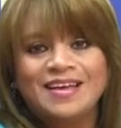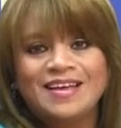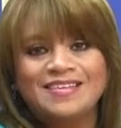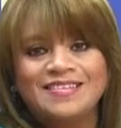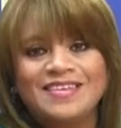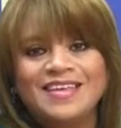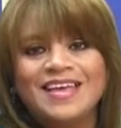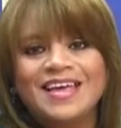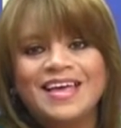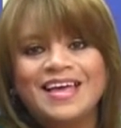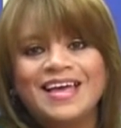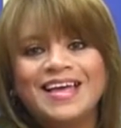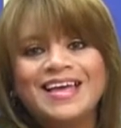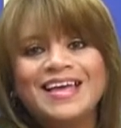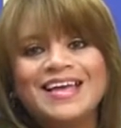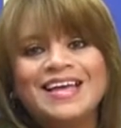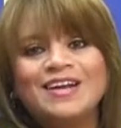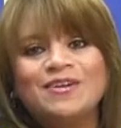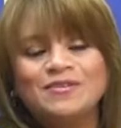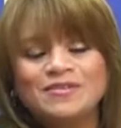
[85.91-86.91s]
Así
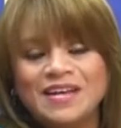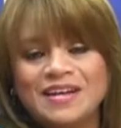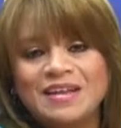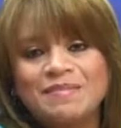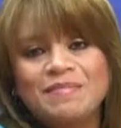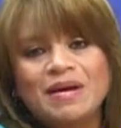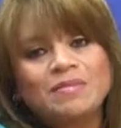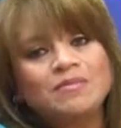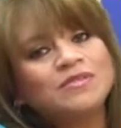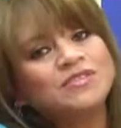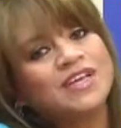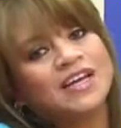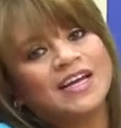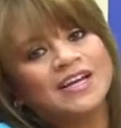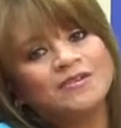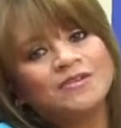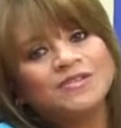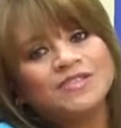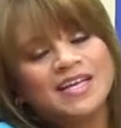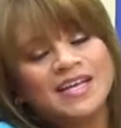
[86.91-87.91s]
que los animamos a
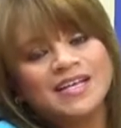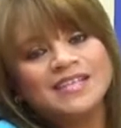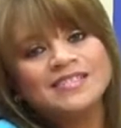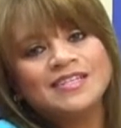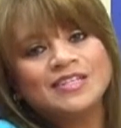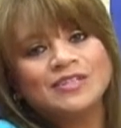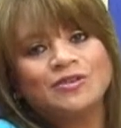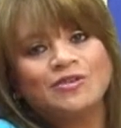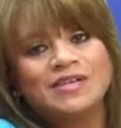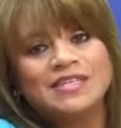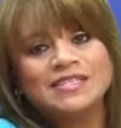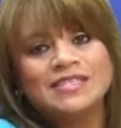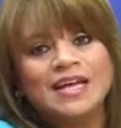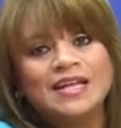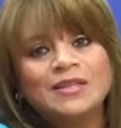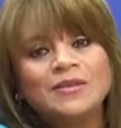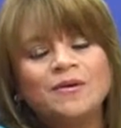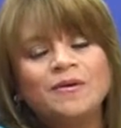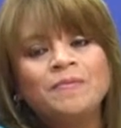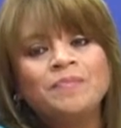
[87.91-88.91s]
que nos sigan
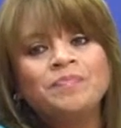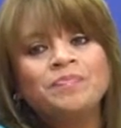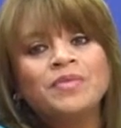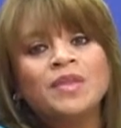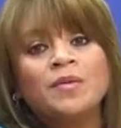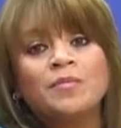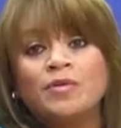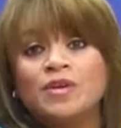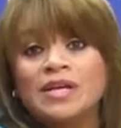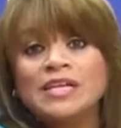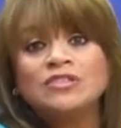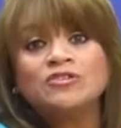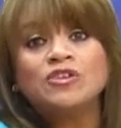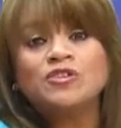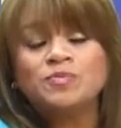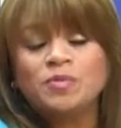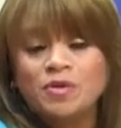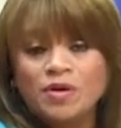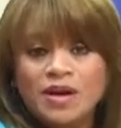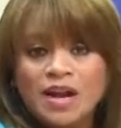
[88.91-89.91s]
sintonizando porque
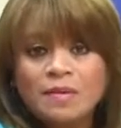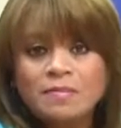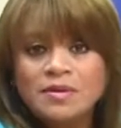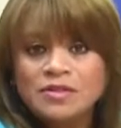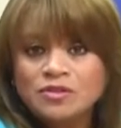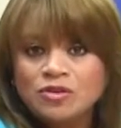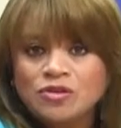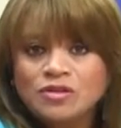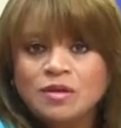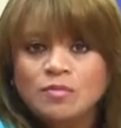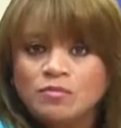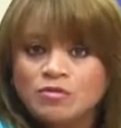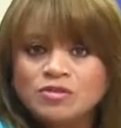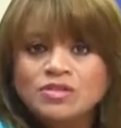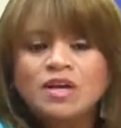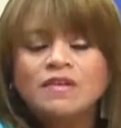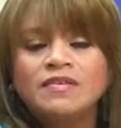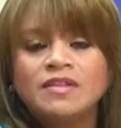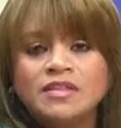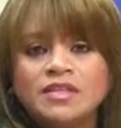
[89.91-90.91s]
estos programas son de
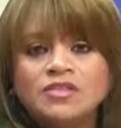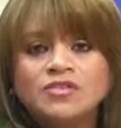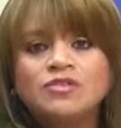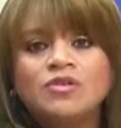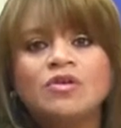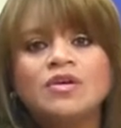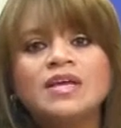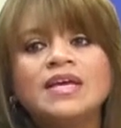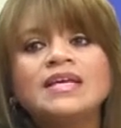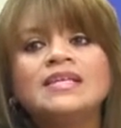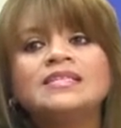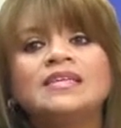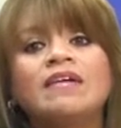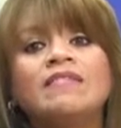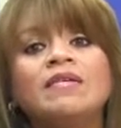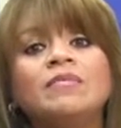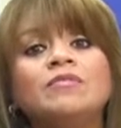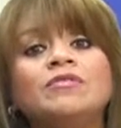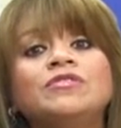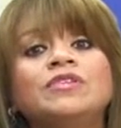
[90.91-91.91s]
mucha bendición y
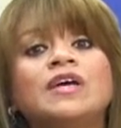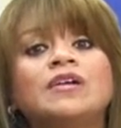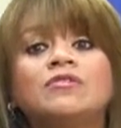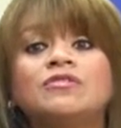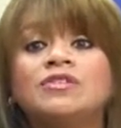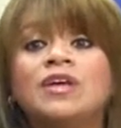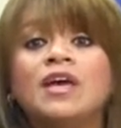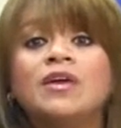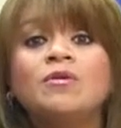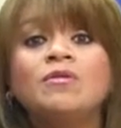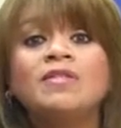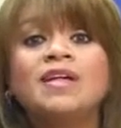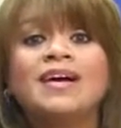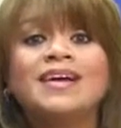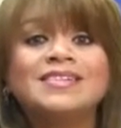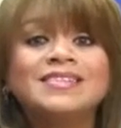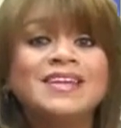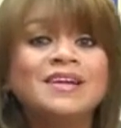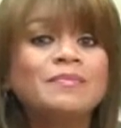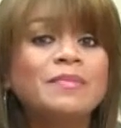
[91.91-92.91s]
sabemos que nos
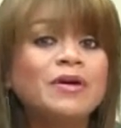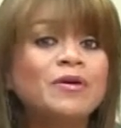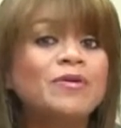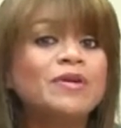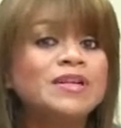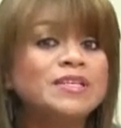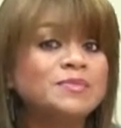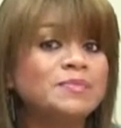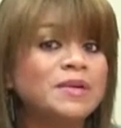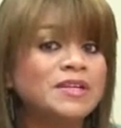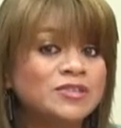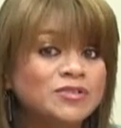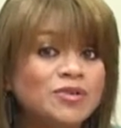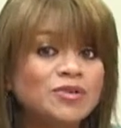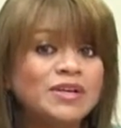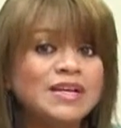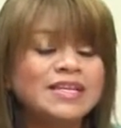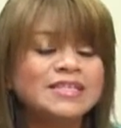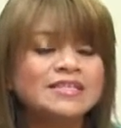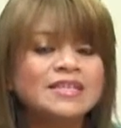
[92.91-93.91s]
ayudan a ser mejores
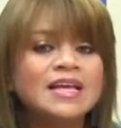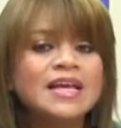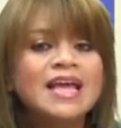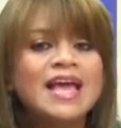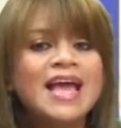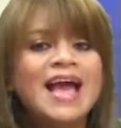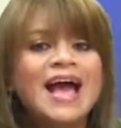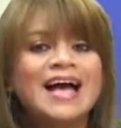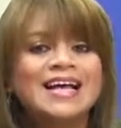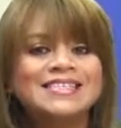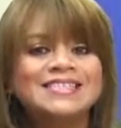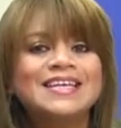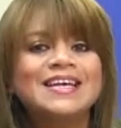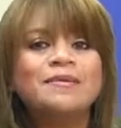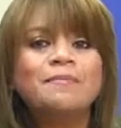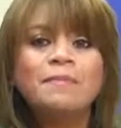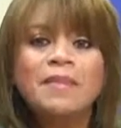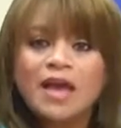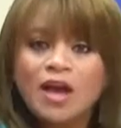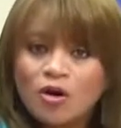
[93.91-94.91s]
personas, a
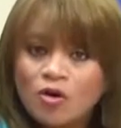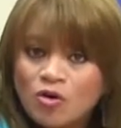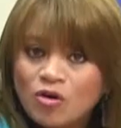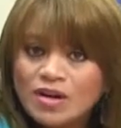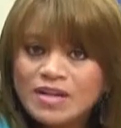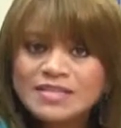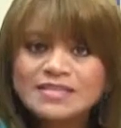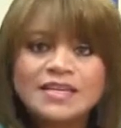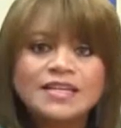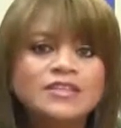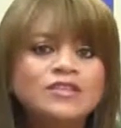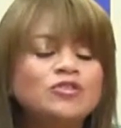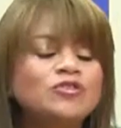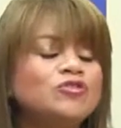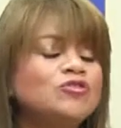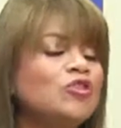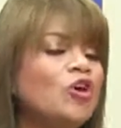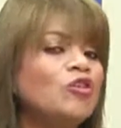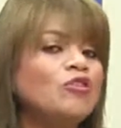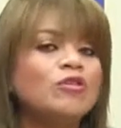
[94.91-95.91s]
ser mejores en
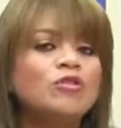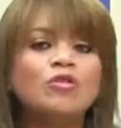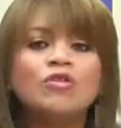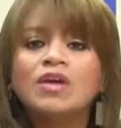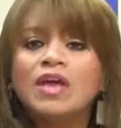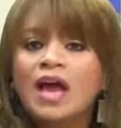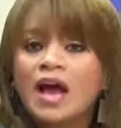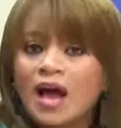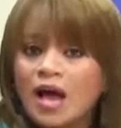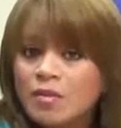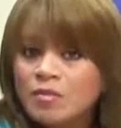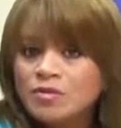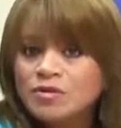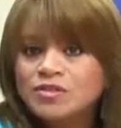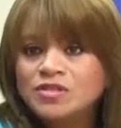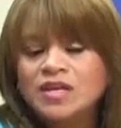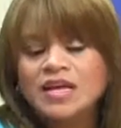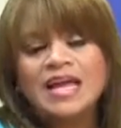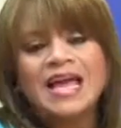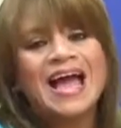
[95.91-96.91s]
todo lo que
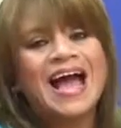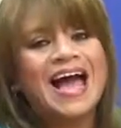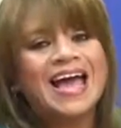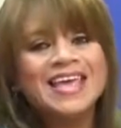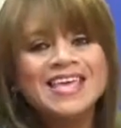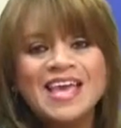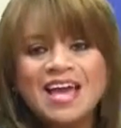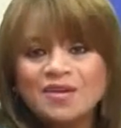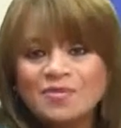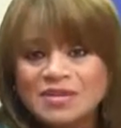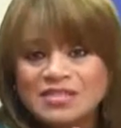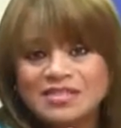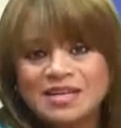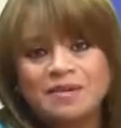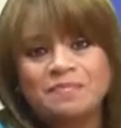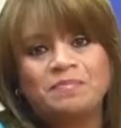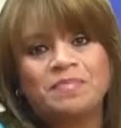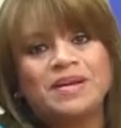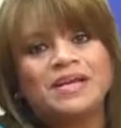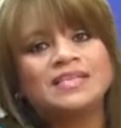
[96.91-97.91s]
hagamos, ahí en
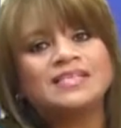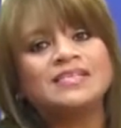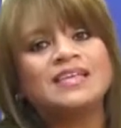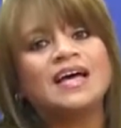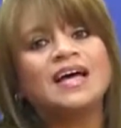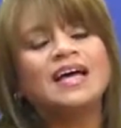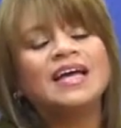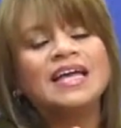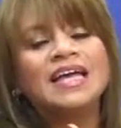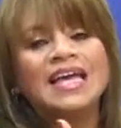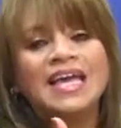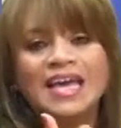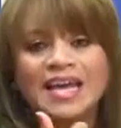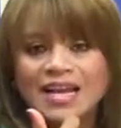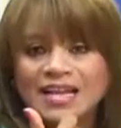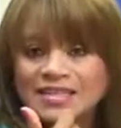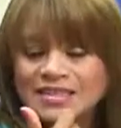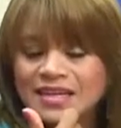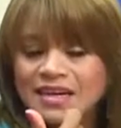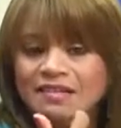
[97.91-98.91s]
nuestra empresa,
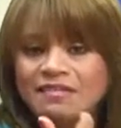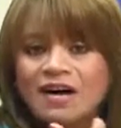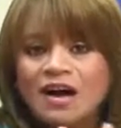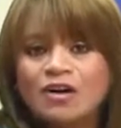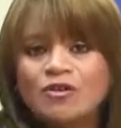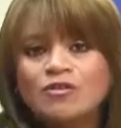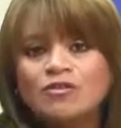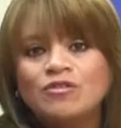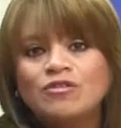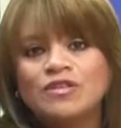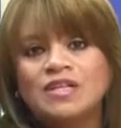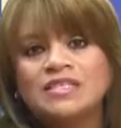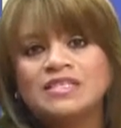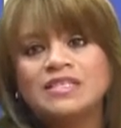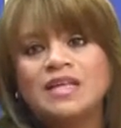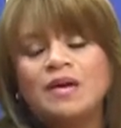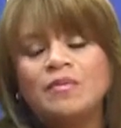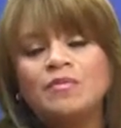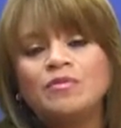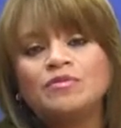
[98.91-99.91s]
en el trabajo donde
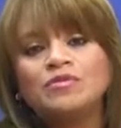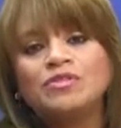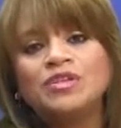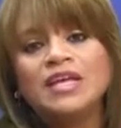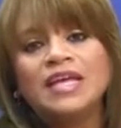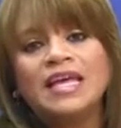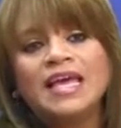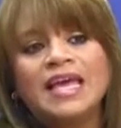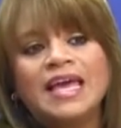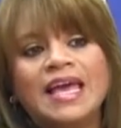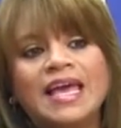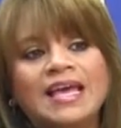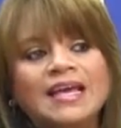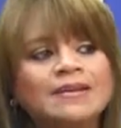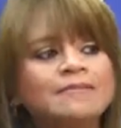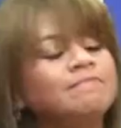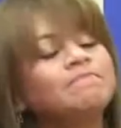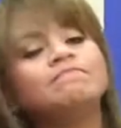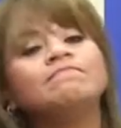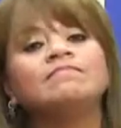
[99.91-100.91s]
estamos,
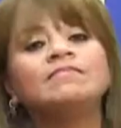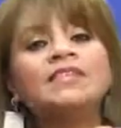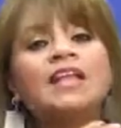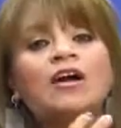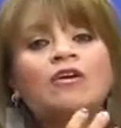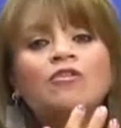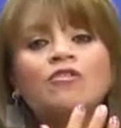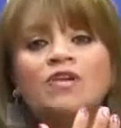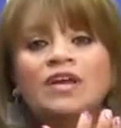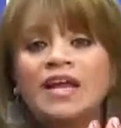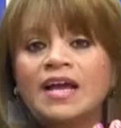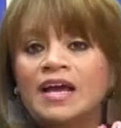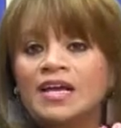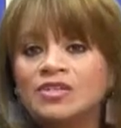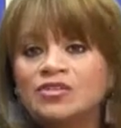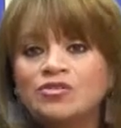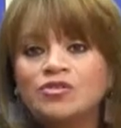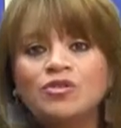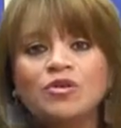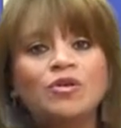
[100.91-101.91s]
en la
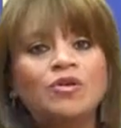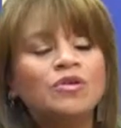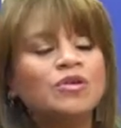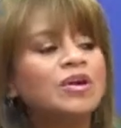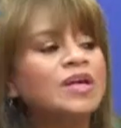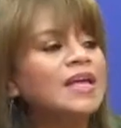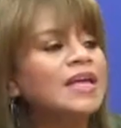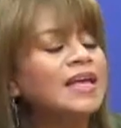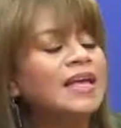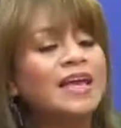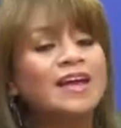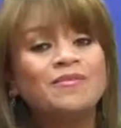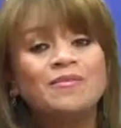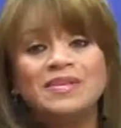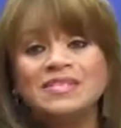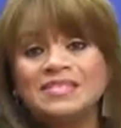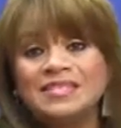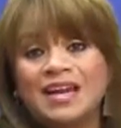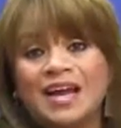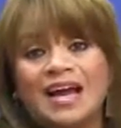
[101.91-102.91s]
congregación, en
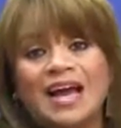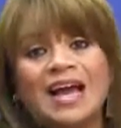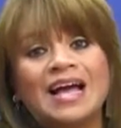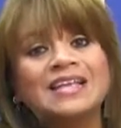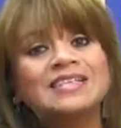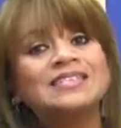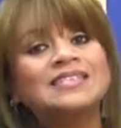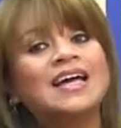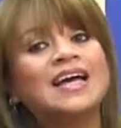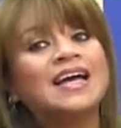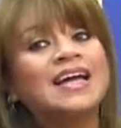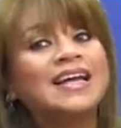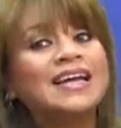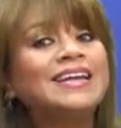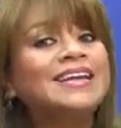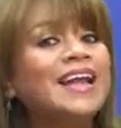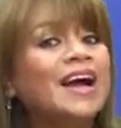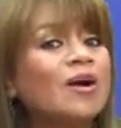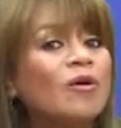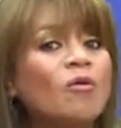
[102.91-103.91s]
nuestra casa,
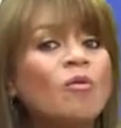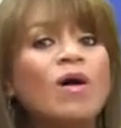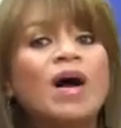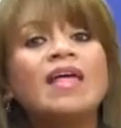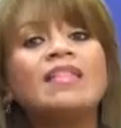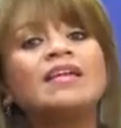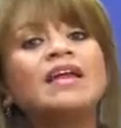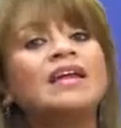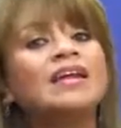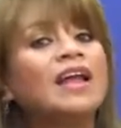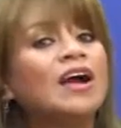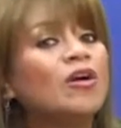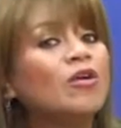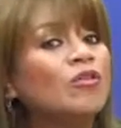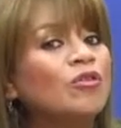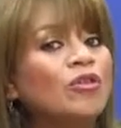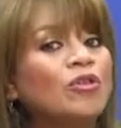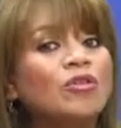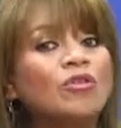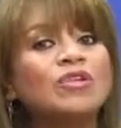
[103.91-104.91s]
en la cuadra, en la
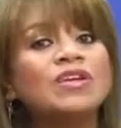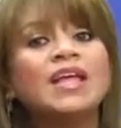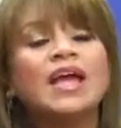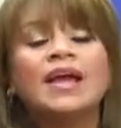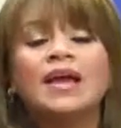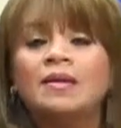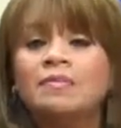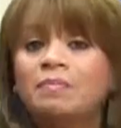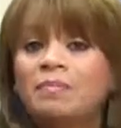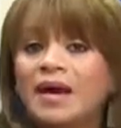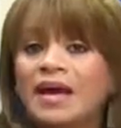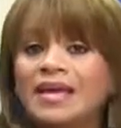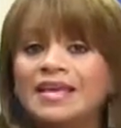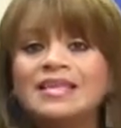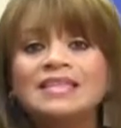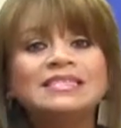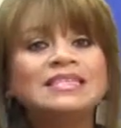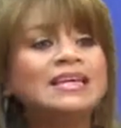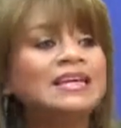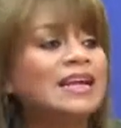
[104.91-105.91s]
colonia, en el
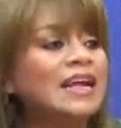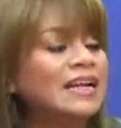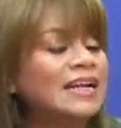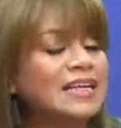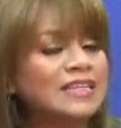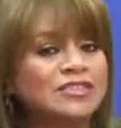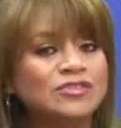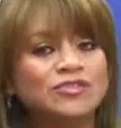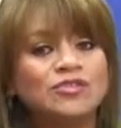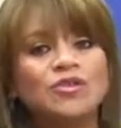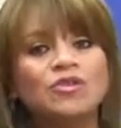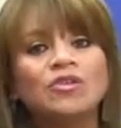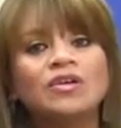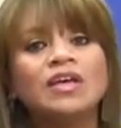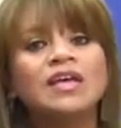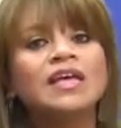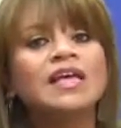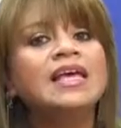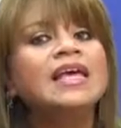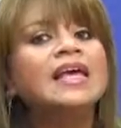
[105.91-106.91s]
país, en la nación,